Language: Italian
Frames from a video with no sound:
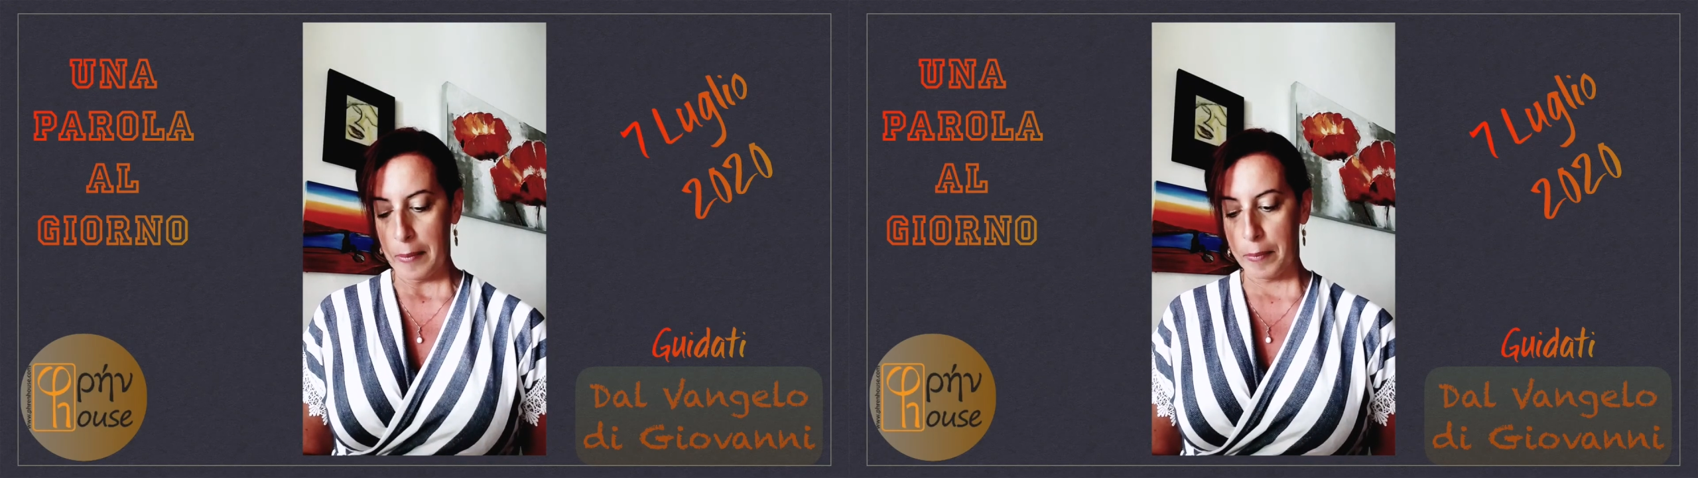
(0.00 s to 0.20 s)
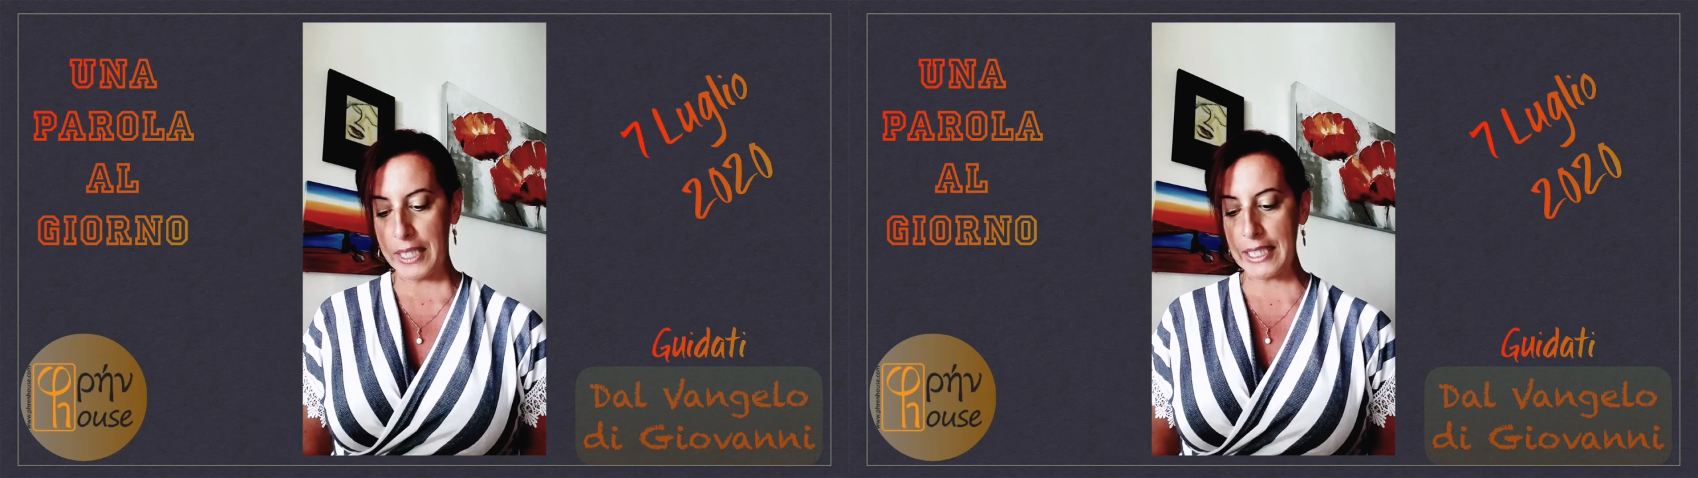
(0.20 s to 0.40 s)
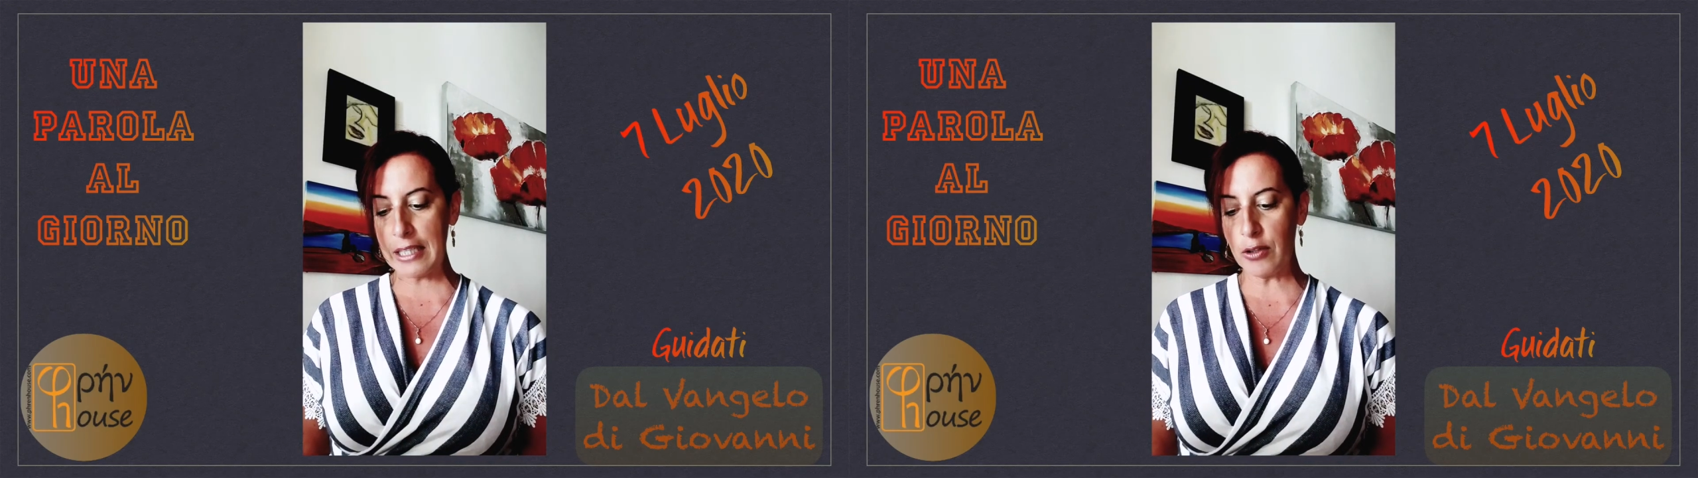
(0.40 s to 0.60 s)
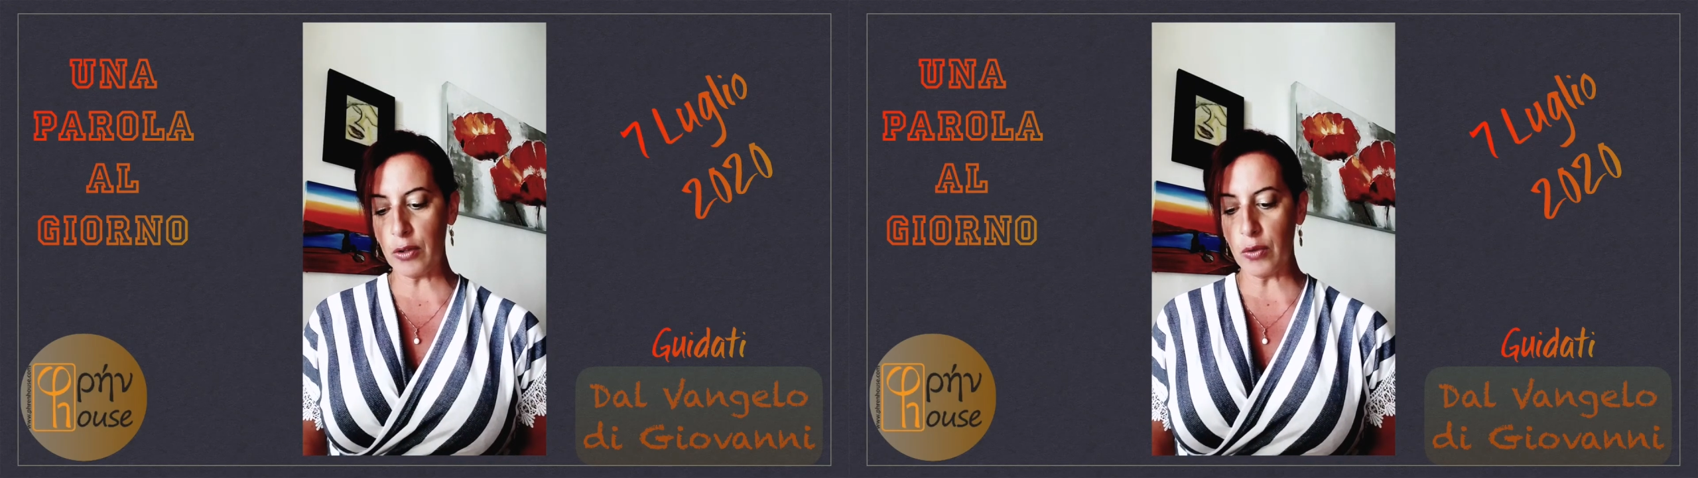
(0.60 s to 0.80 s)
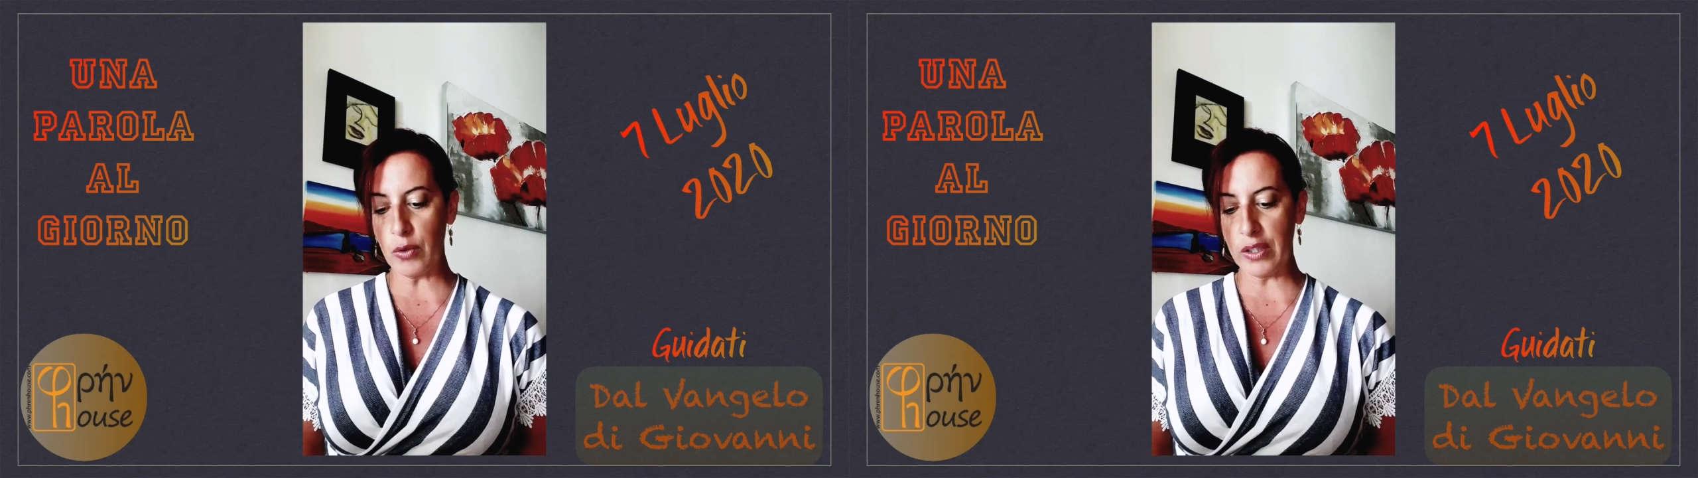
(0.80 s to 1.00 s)

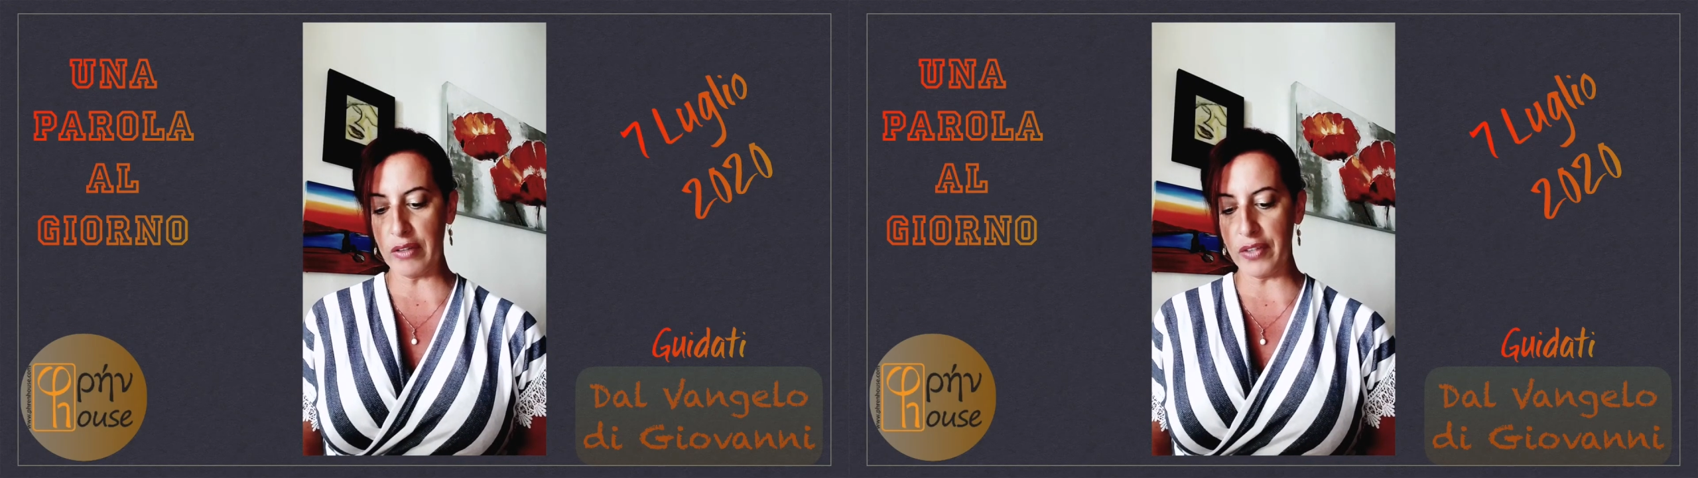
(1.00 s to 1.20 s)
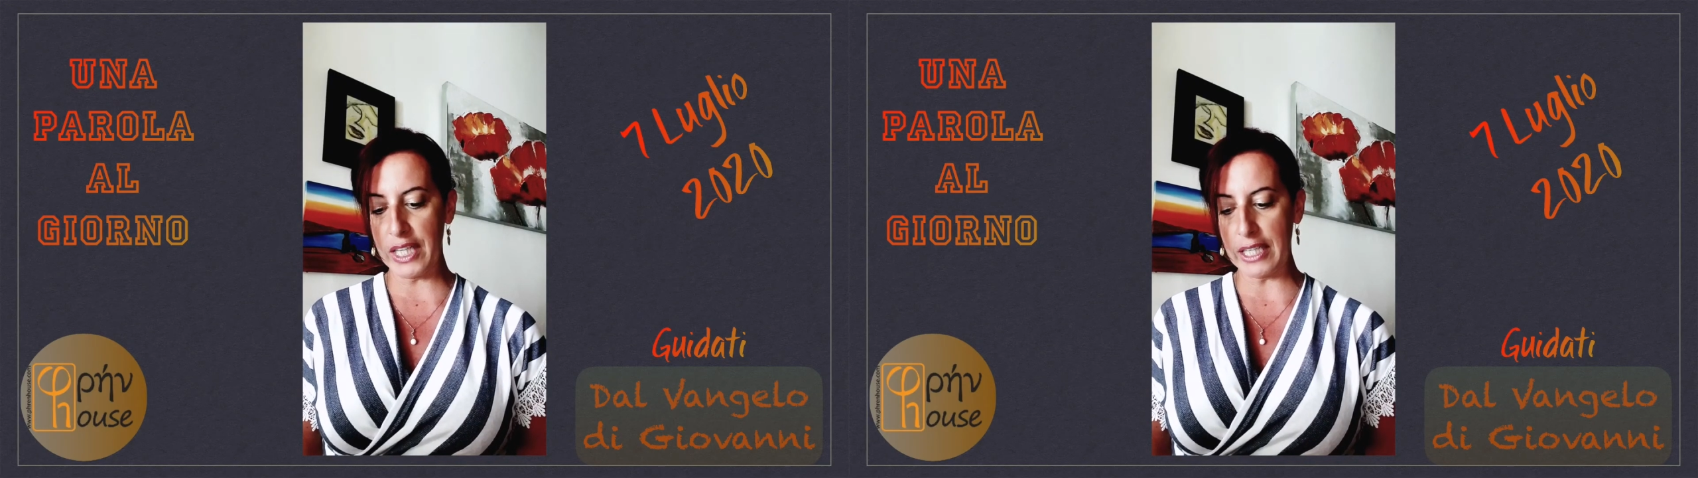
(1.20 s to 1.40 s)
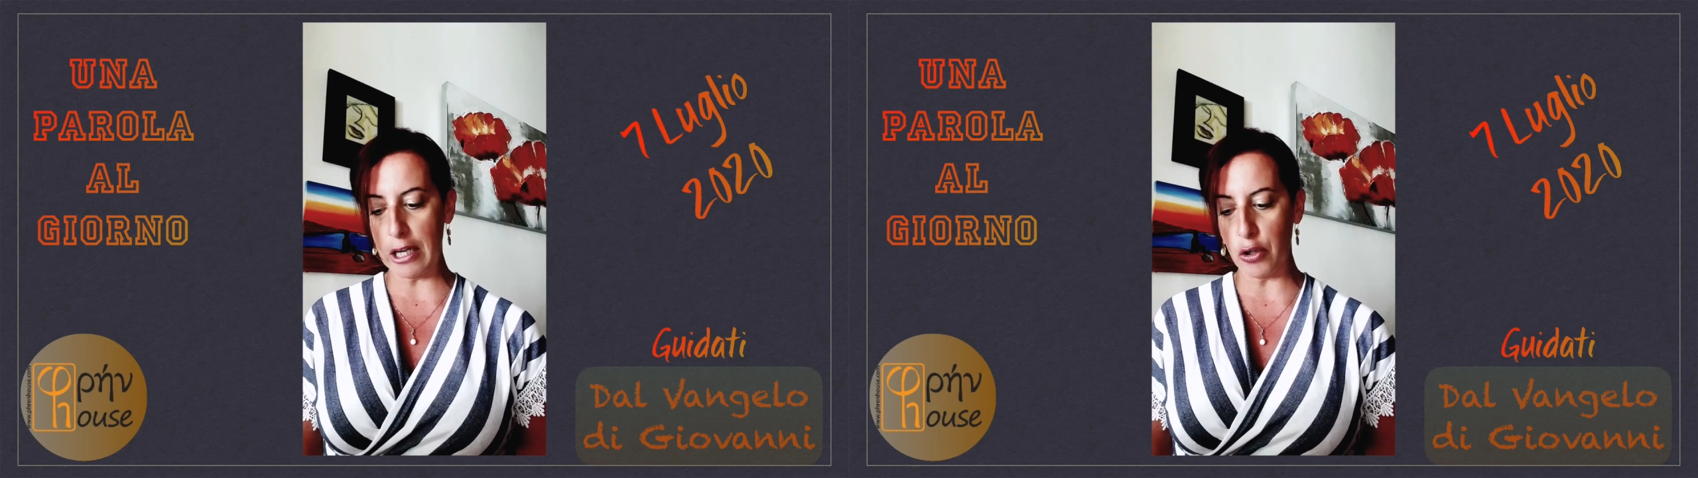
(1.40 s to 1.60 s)
benedetto colui che viene nel